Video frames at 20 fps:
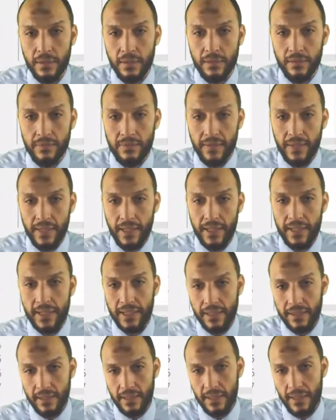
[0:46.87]

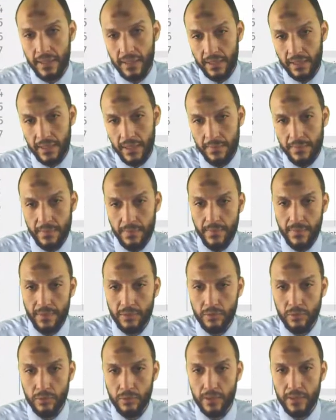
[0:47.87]
فهكابي
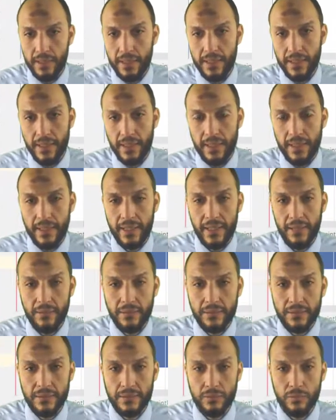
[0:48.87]
برضو اللينير لاي
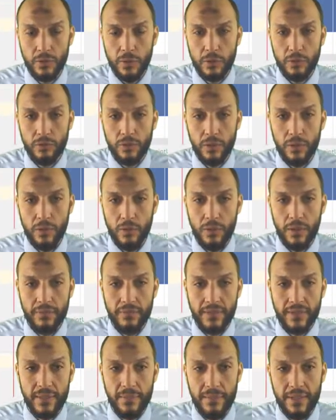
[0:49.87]
اوت واحطها جوه
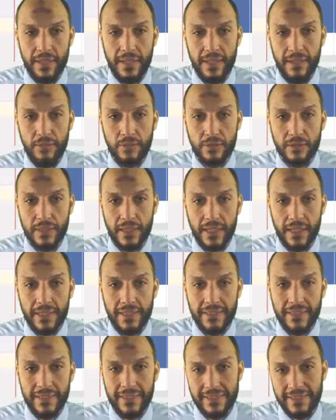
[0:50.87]
الفريم لاي اوت اللي
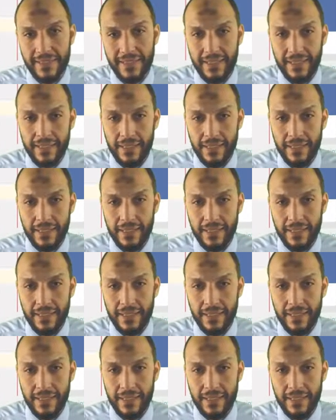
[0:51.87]
عندي التاني